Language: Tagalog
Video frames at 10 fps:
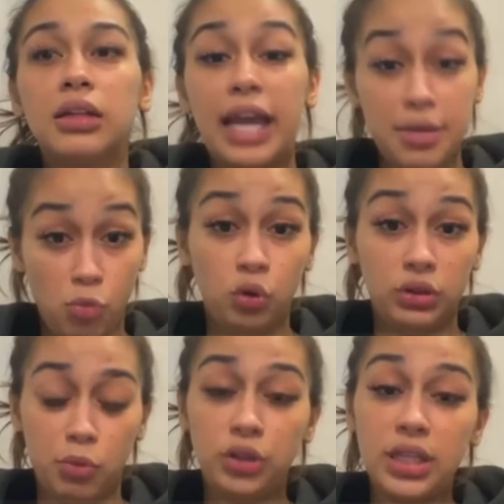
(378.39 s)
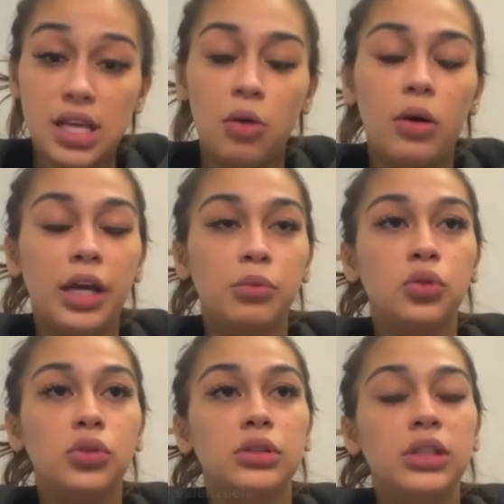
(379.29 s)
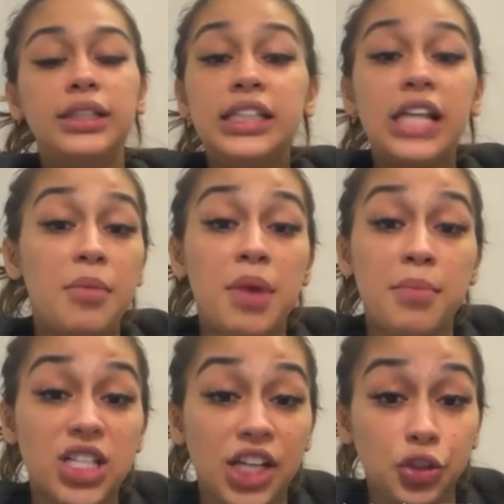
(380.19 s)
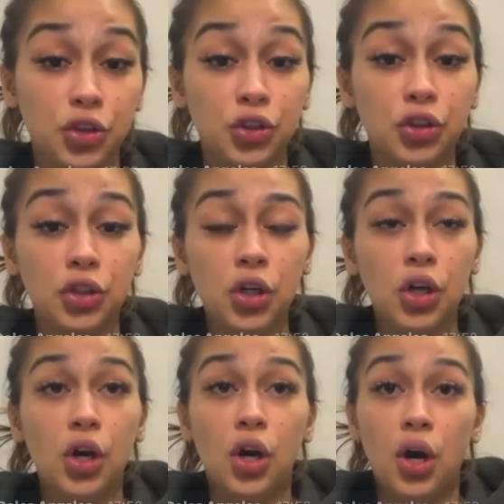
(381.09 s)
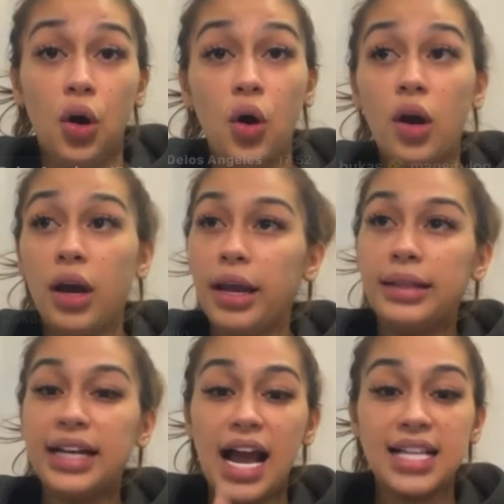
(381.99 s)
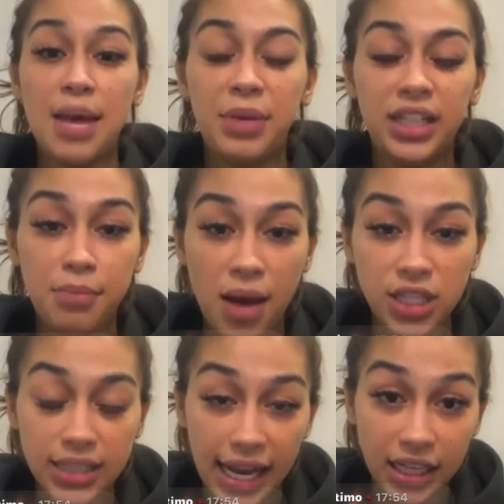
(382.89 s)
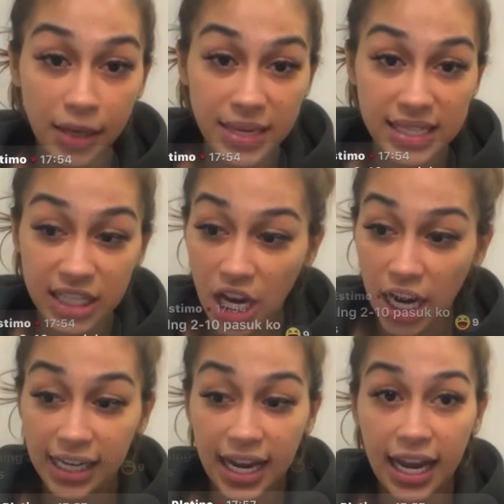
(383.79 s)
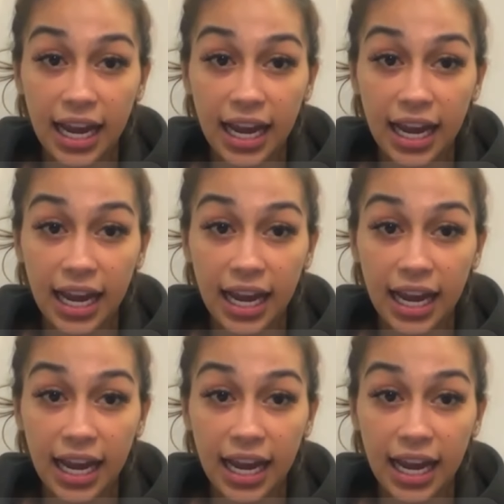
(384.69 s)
kay Moon, buntis ako kay Moon, hindi na kami masyadong okay, eh, nagkakasama ni ma'am siya dahil na busy siya kaila